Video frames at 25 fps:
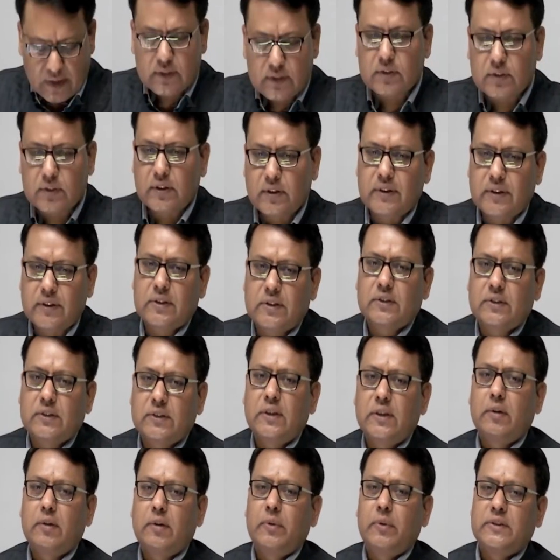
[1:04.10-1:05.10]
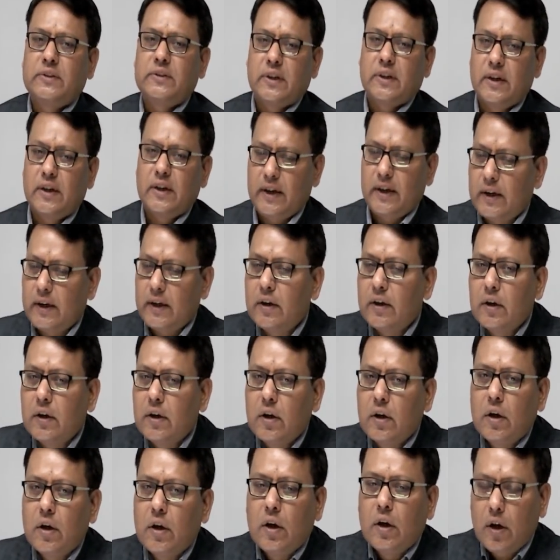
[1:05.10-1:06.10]
डिस्कशन इज बेसिकली
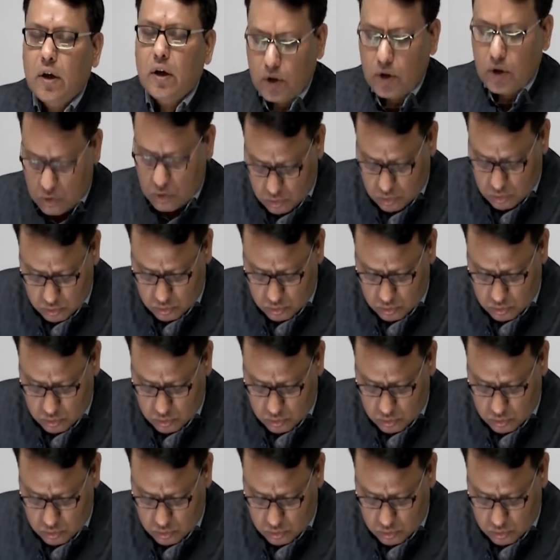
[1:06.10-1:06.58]
टू